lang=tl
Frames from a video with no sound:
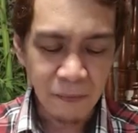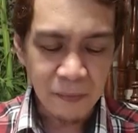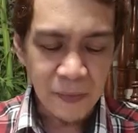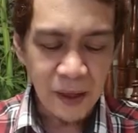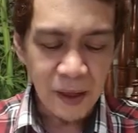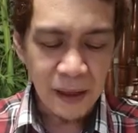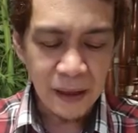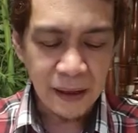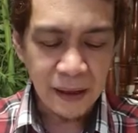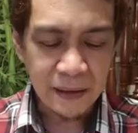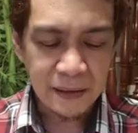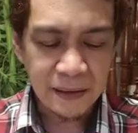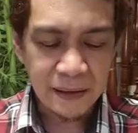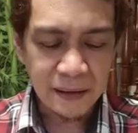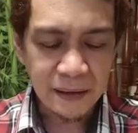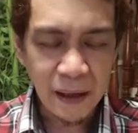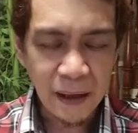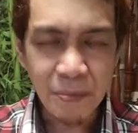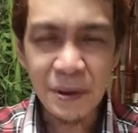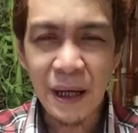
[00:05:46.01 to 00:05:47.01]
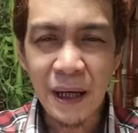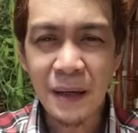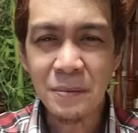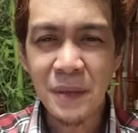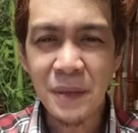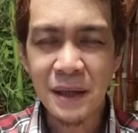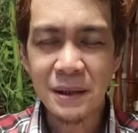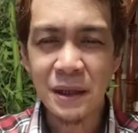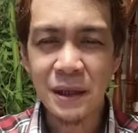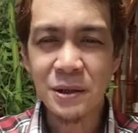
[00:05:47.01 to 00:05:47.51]
at dapat
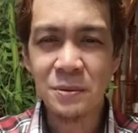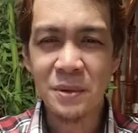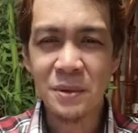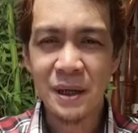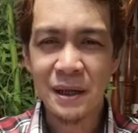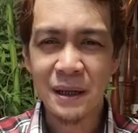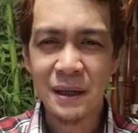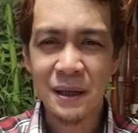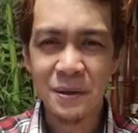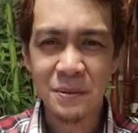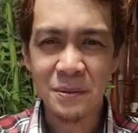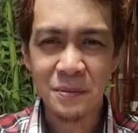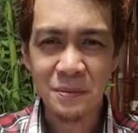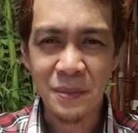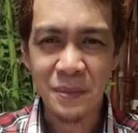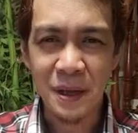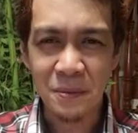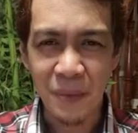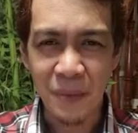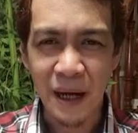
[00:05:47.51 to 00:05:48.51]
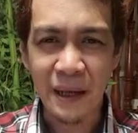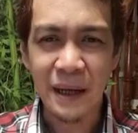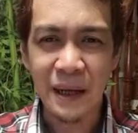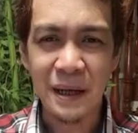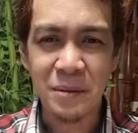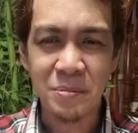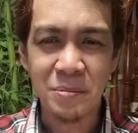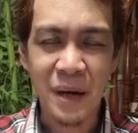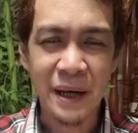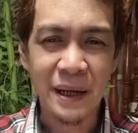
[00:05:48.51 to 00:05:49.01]
alam natin yung mga ganong mga
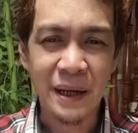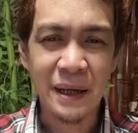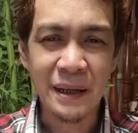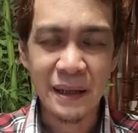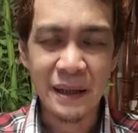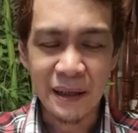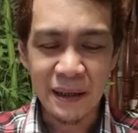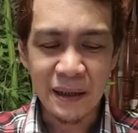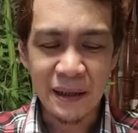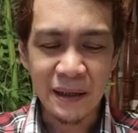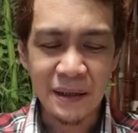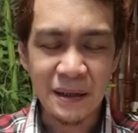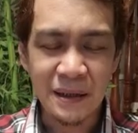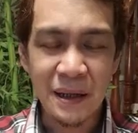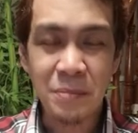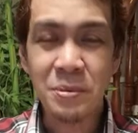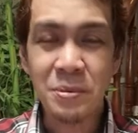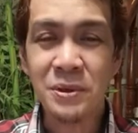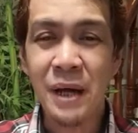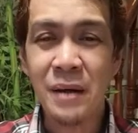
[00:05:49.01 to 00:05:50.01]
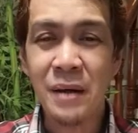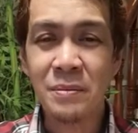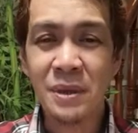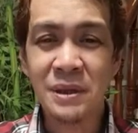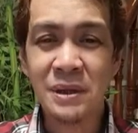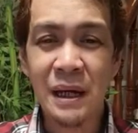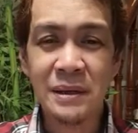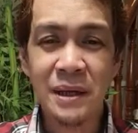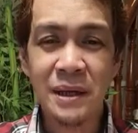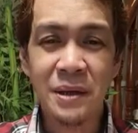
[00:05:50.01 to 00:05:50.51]
bagay para hindi po tayo
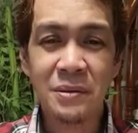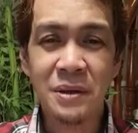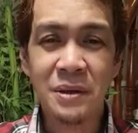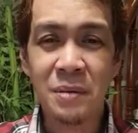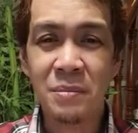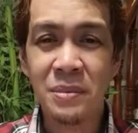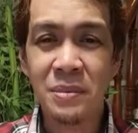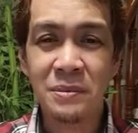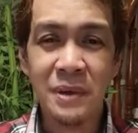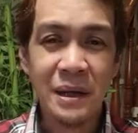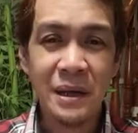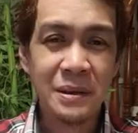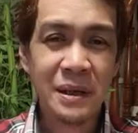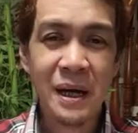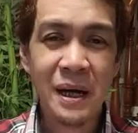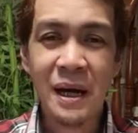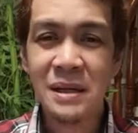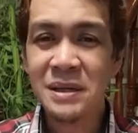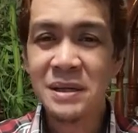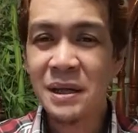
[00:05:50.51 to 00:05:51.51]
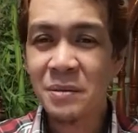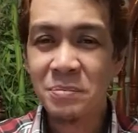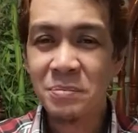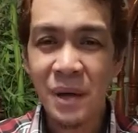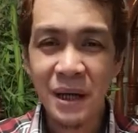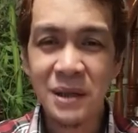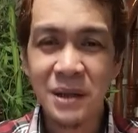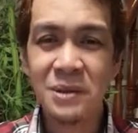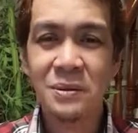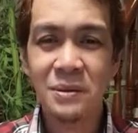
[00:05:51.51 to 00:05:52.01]
magtatanong na, na, na asa ng
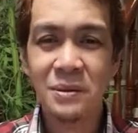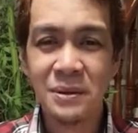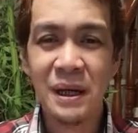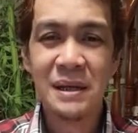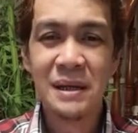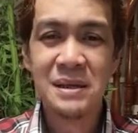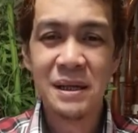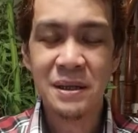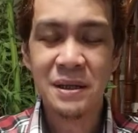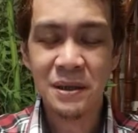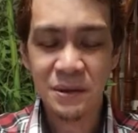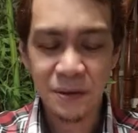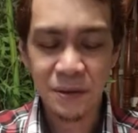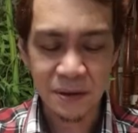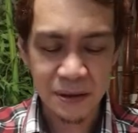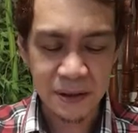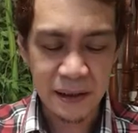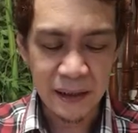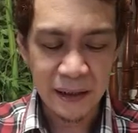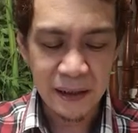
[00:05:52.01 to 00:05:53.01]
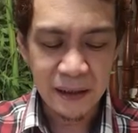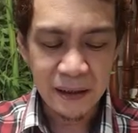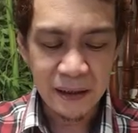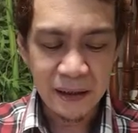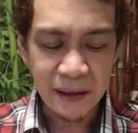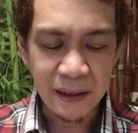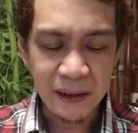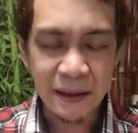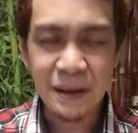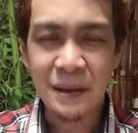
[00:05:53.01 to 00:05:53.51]
Panginoon, asa ng Diyos.
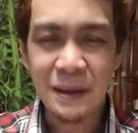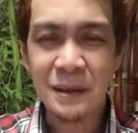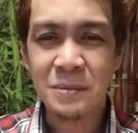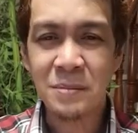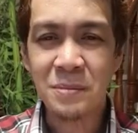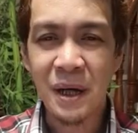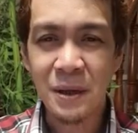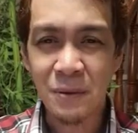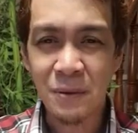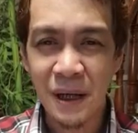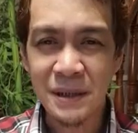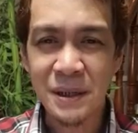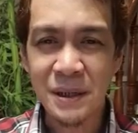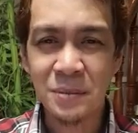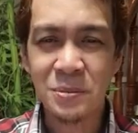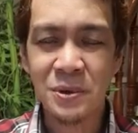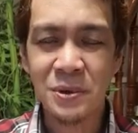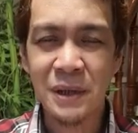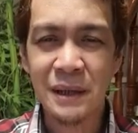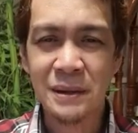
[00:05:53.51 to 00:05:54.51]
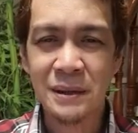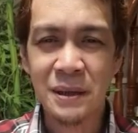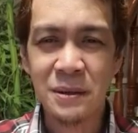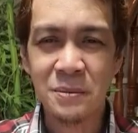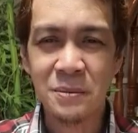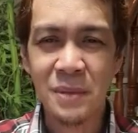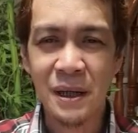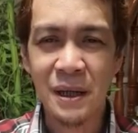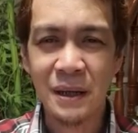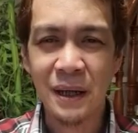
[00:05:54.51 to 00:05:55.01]
Eh, maiwasan po natin
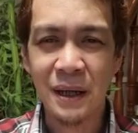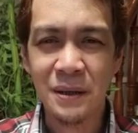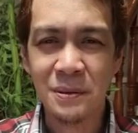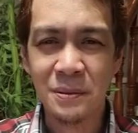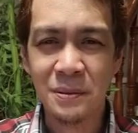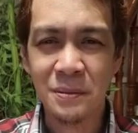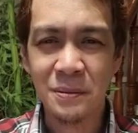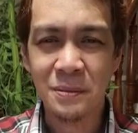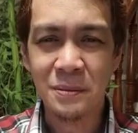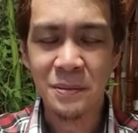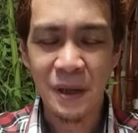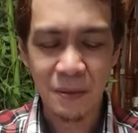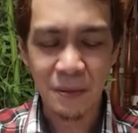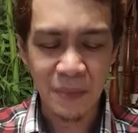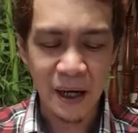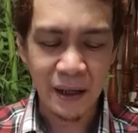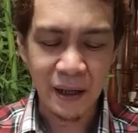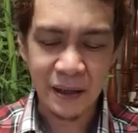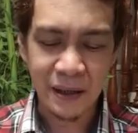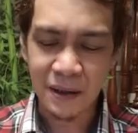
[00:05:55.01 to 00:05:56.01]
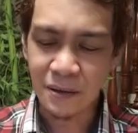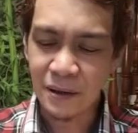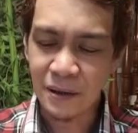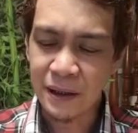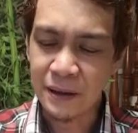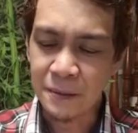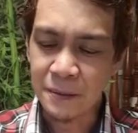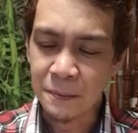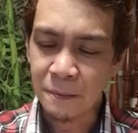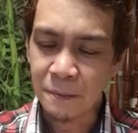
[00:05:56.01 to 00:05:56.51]
yung mga ganong mga bagay. Okay,